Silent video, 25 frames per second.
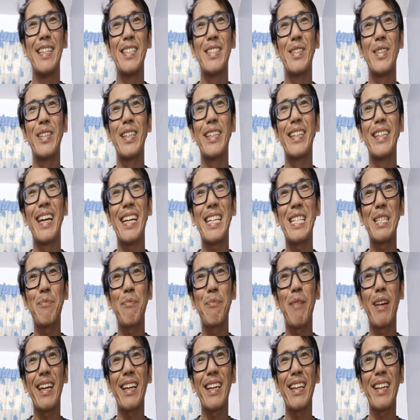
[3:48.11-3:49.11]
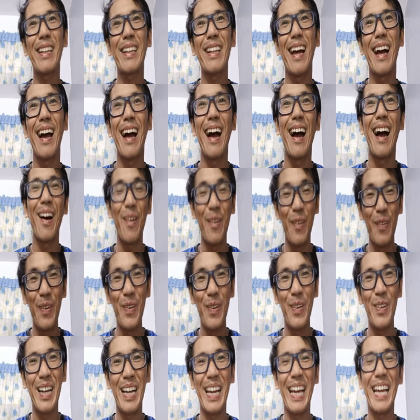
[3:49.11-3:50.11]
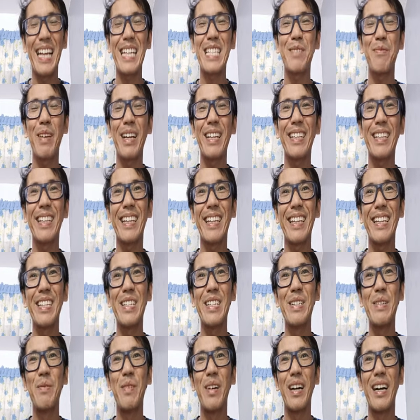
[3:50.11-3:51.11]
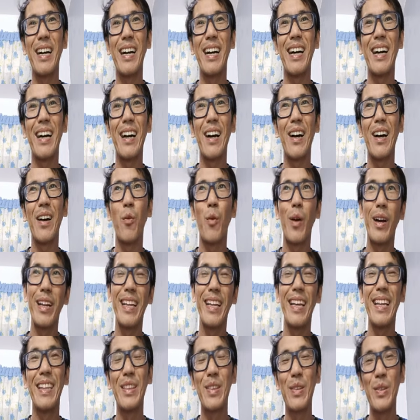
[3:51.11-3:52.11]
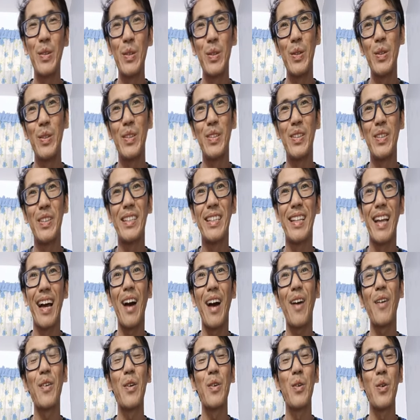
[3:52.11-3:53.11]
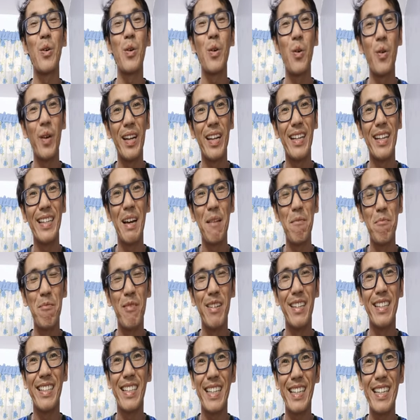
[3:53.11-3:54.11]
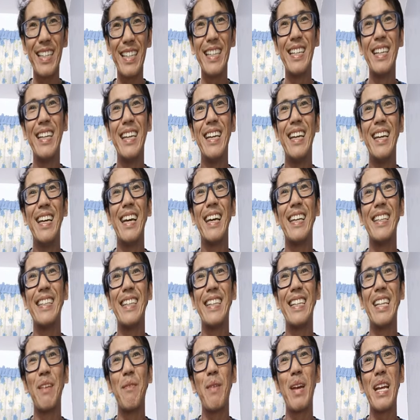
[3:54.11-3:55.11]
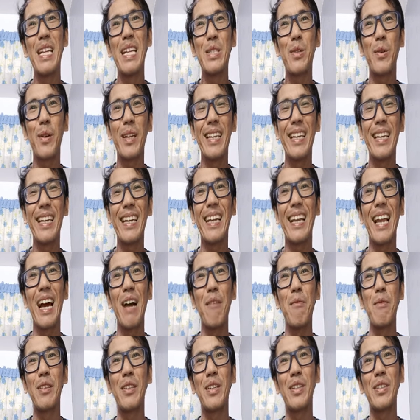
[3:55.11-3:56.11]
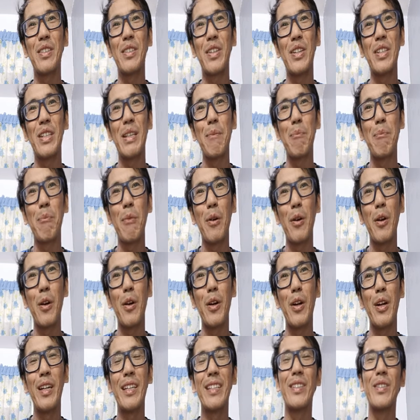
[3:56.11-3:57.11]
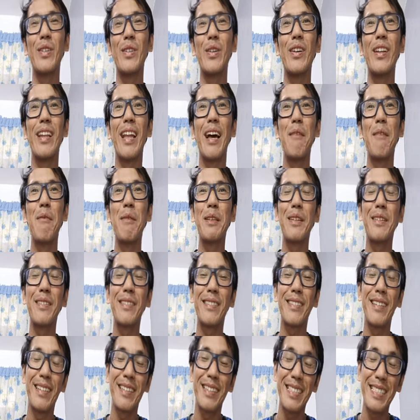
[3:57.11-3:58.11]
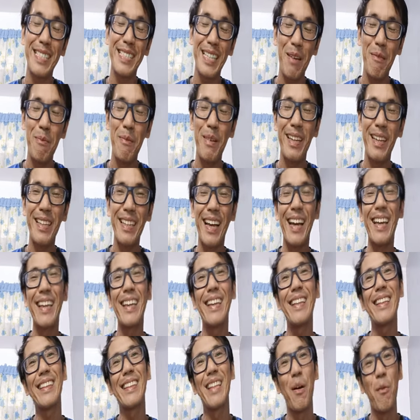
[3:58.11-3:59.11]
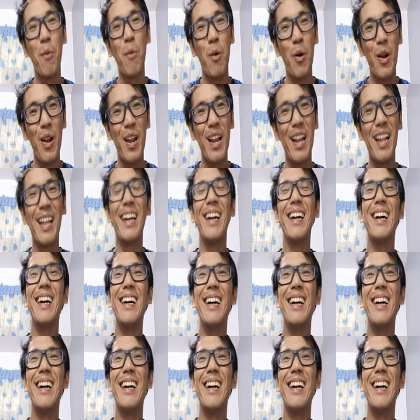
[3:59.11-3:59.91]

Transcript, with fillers: So nag-expect na ako, nag-expect na rin yung mga 1 and 2 na ako yung kukuha ng number 3. And then eventually, kilometer 34 to kilometer 37, I hit the wall.